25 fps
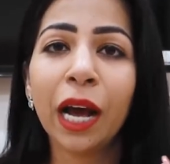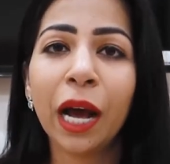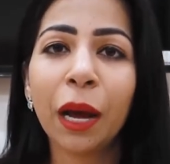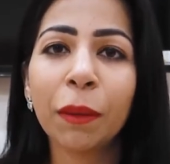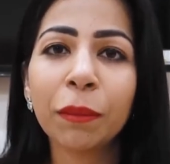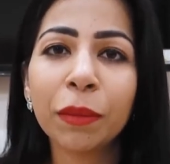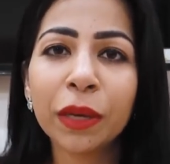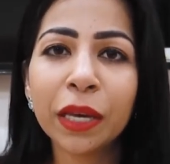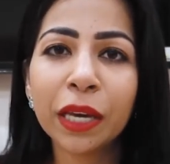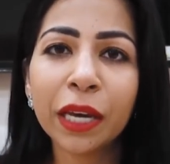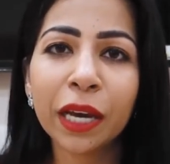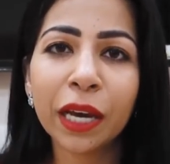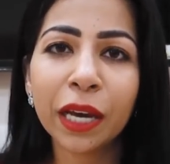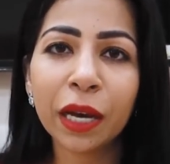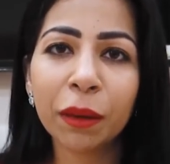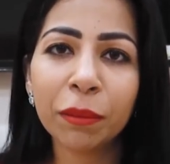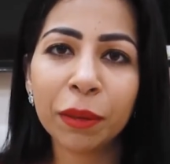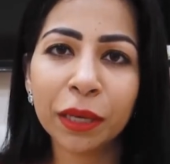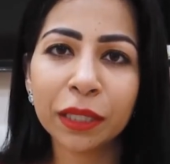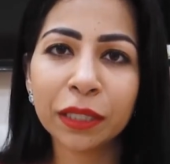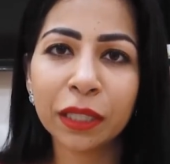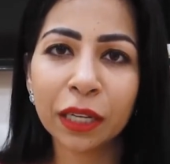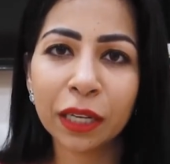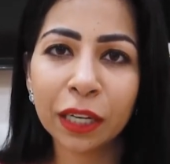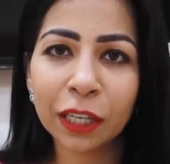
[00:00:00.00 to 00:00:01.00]
हम घी का
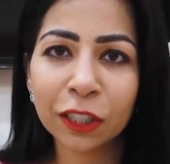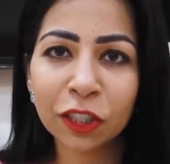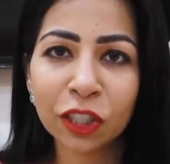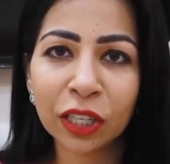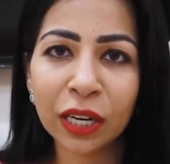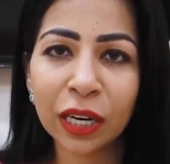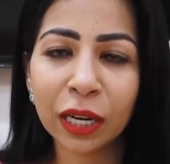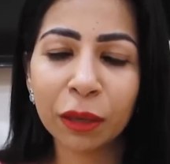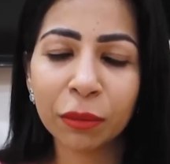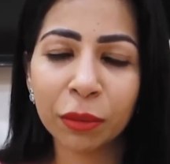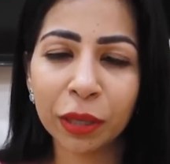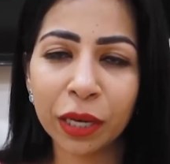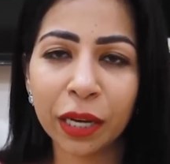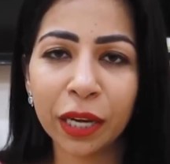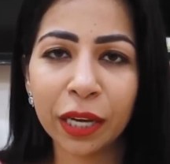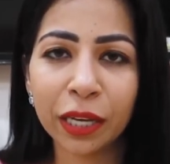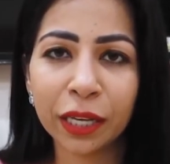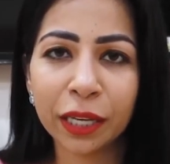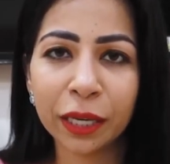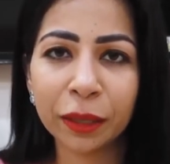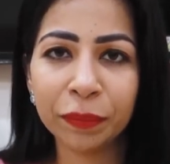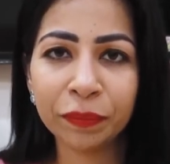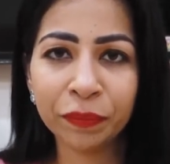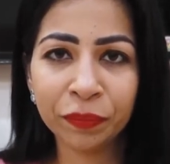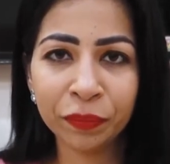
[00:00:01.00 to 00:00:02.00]
बेसन का चिल्ला
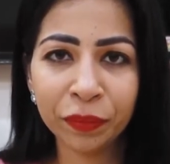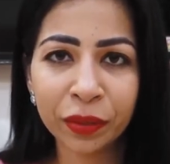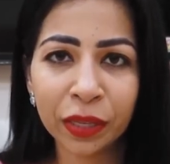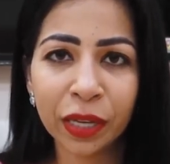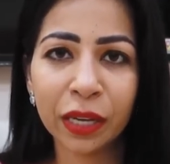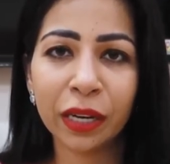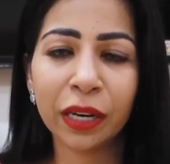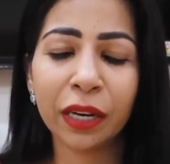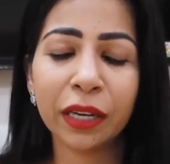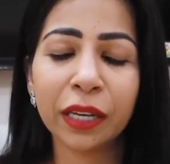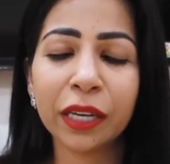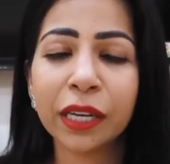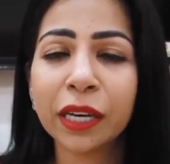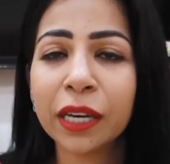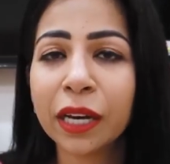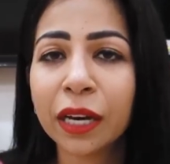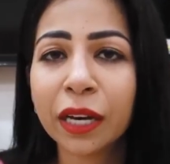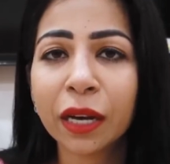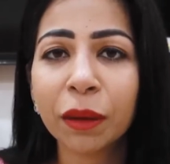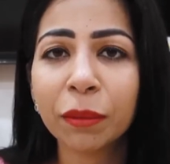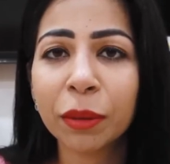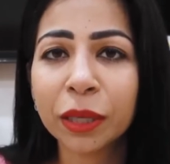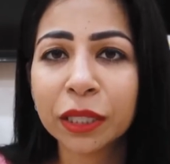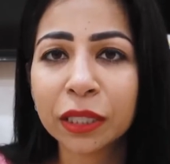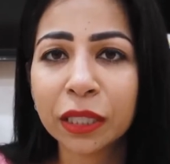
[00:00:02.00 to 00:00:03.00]
बनाएंगे ये रहा घी
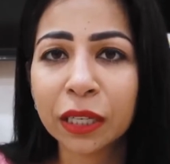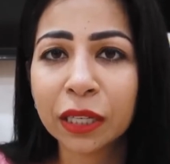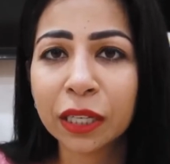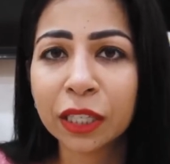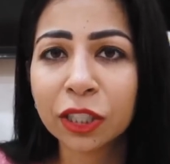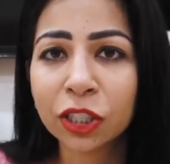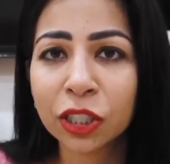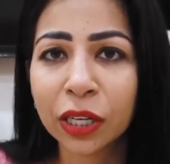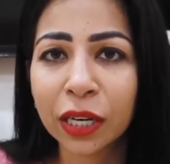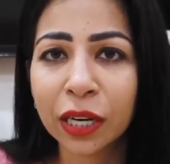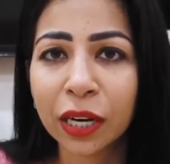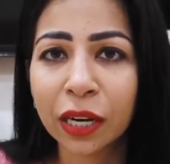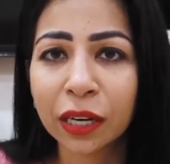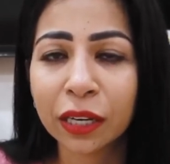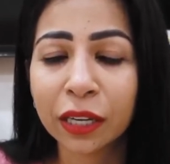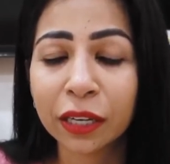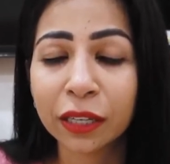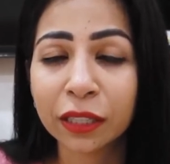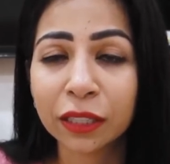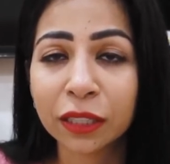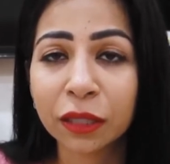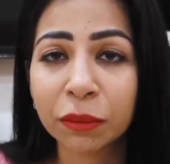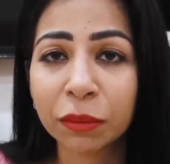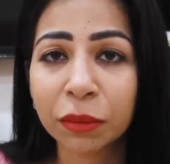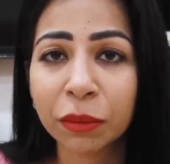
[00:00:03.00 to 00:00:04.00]
का बेसन का चिल्ला की
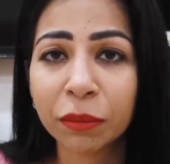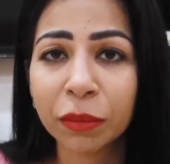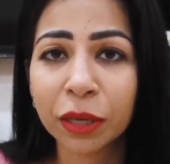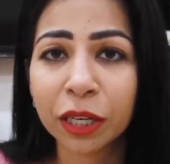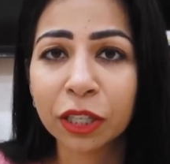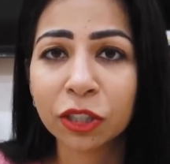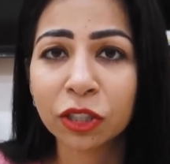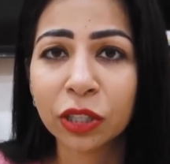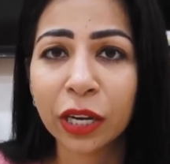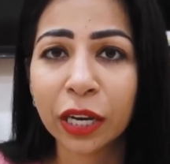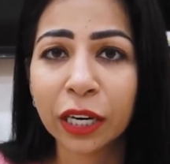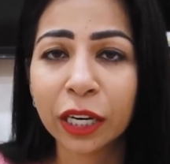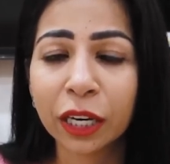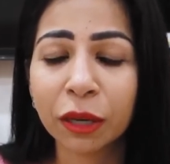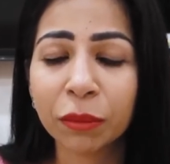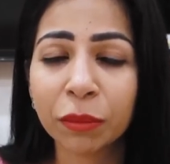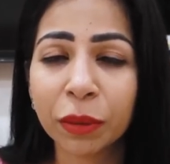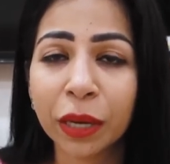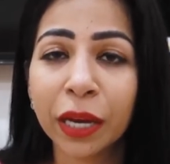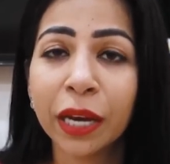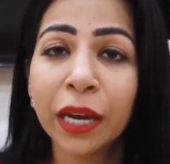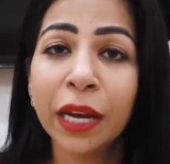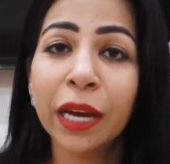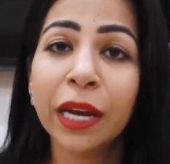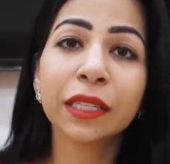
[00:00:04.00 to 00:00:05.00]
रेसिपी मेरे चैनल
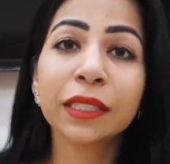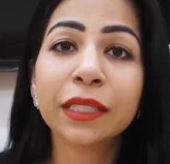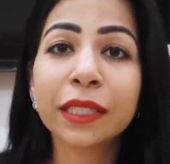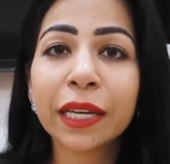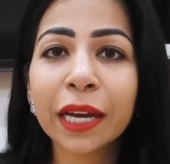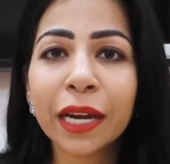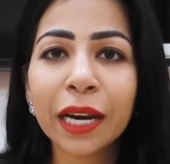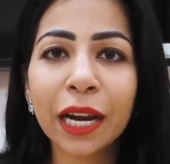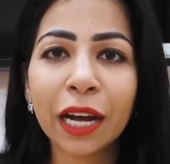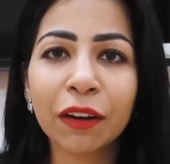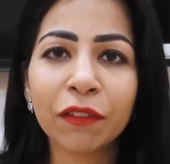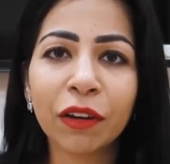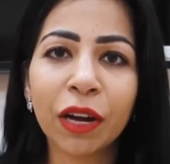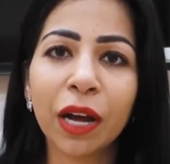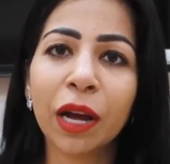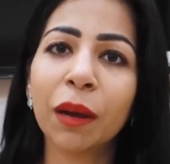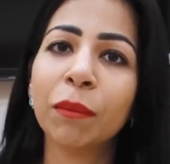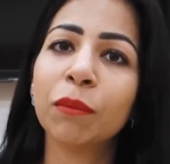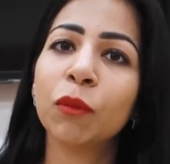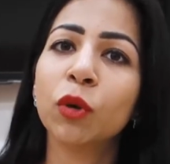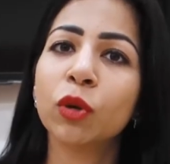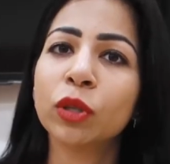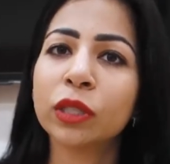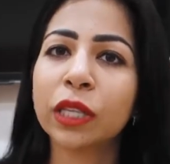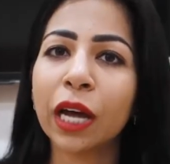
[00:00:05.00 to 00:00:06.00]
पे इसके अलावा
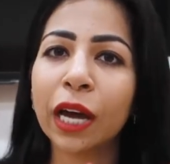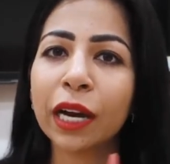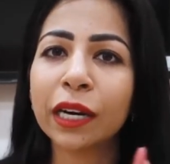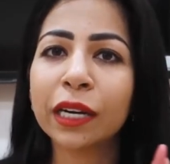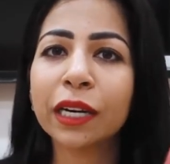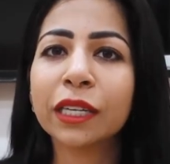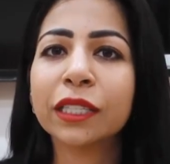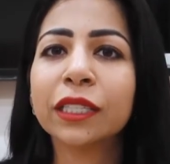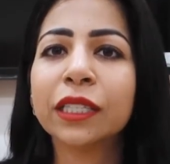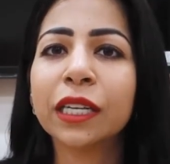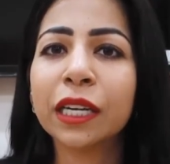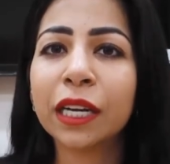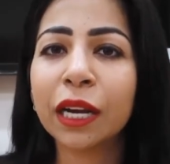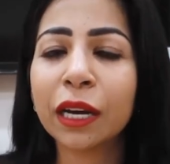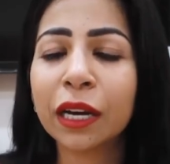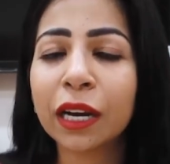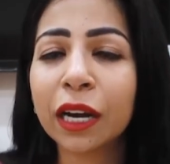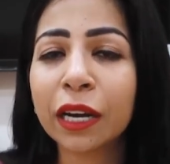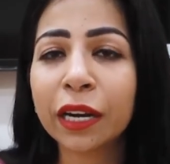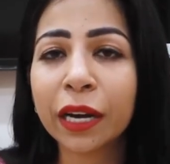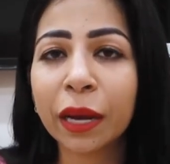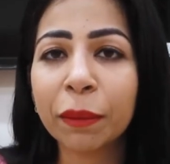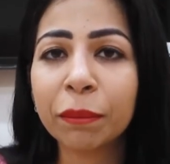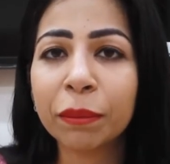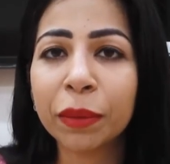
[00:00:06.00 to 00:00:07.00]
हम मूंग दाल का चीला
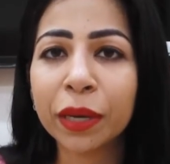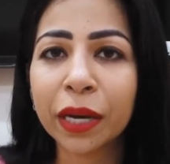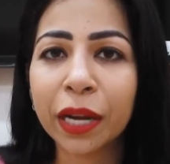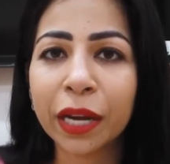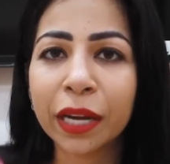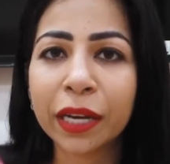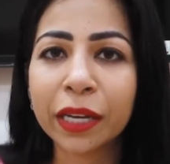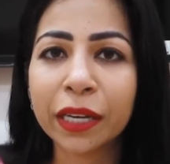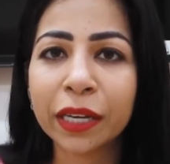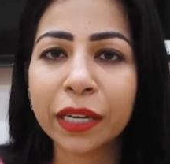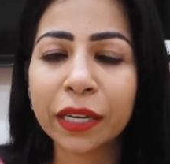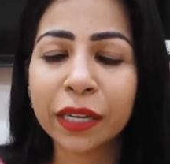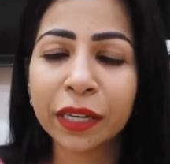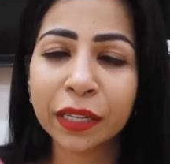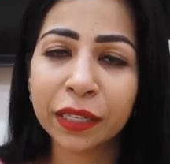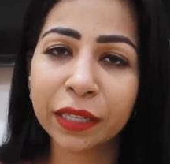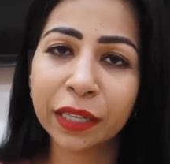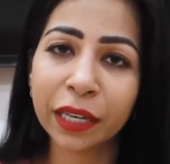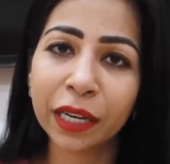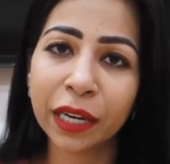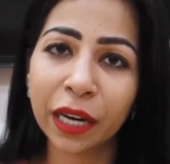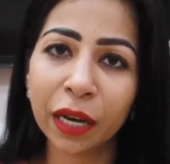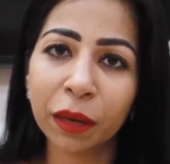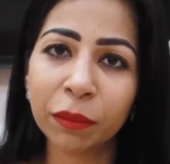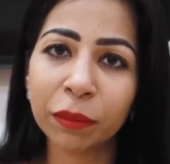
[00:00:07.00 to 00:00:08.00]
का रैप बनाएंगे
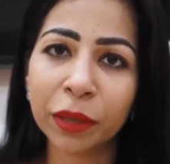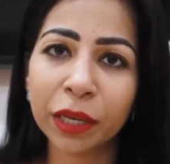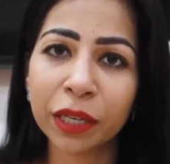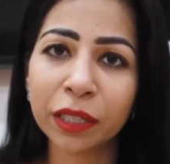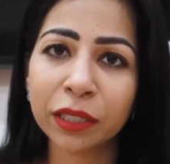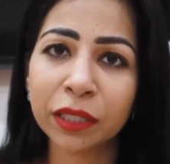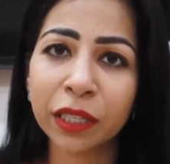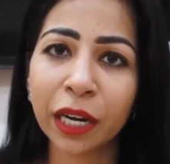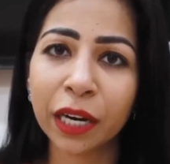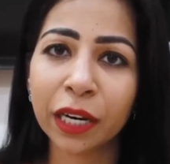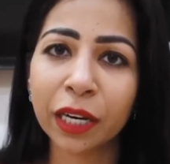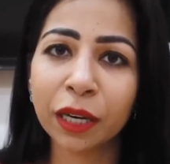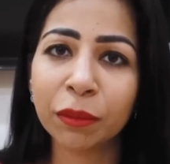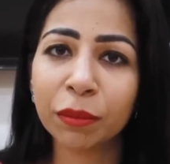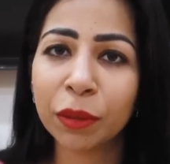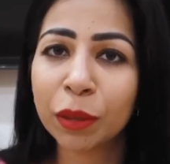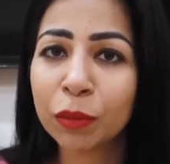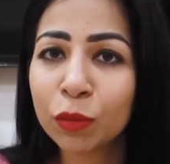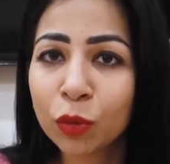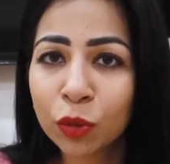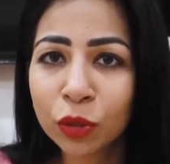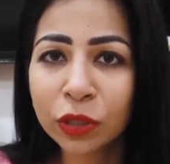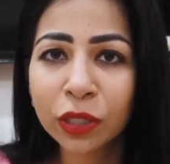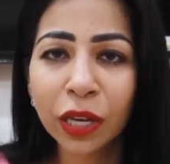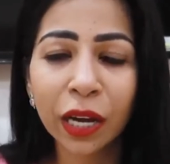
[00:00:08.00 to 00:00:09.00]
ये रहा मेरे चैनल पे
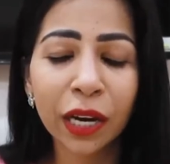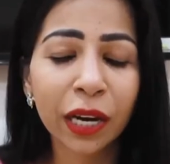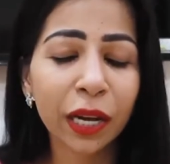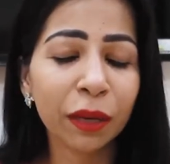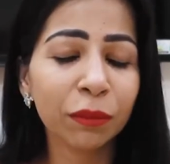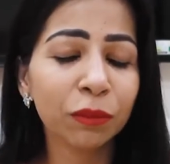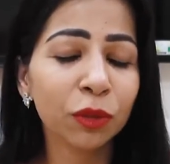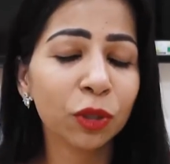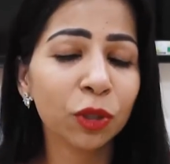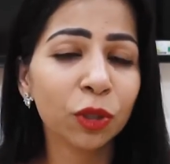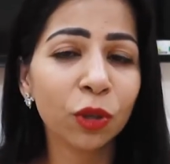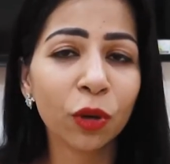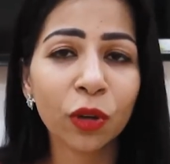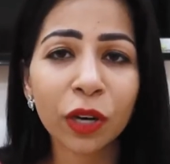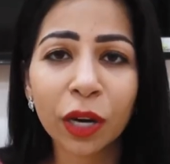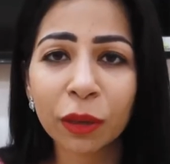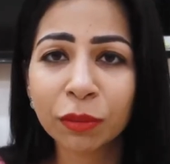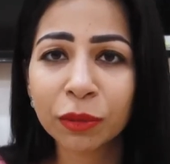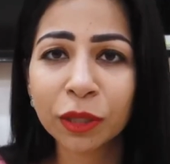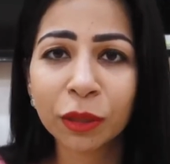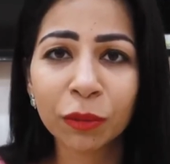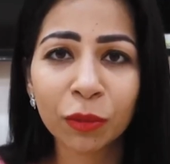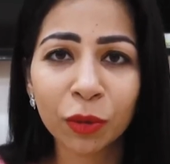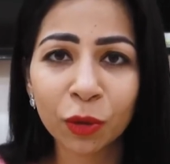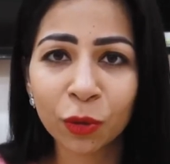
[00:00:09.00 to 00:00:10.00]
मूंग दाल आई एम श्योर
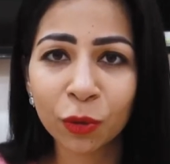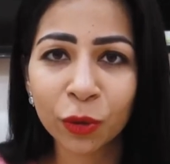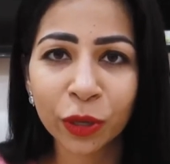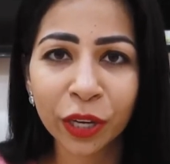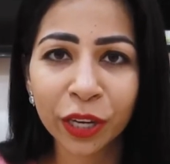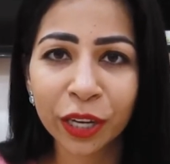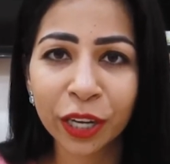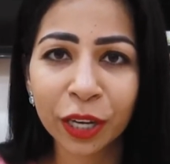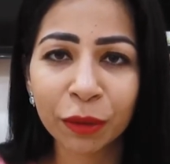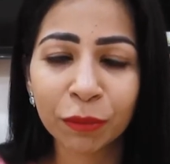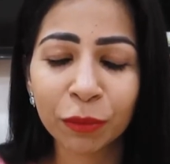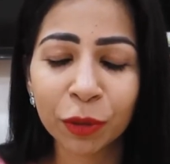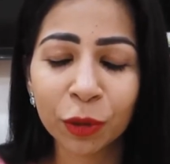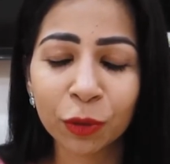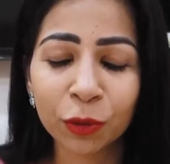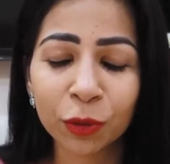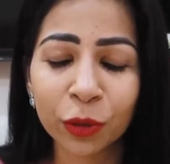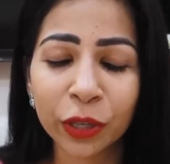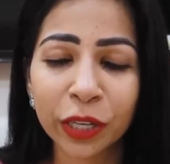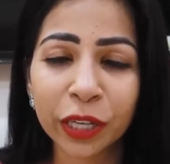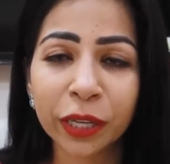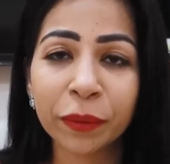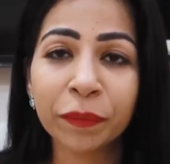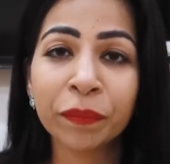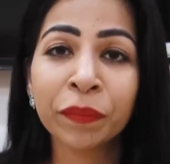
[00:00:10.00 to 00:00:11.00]
आप सब लोगों के घर पे
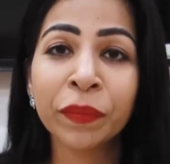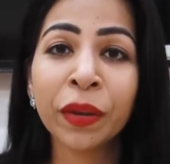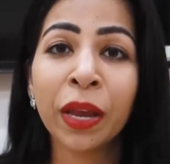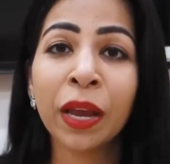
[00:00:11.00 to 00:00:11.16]
होगी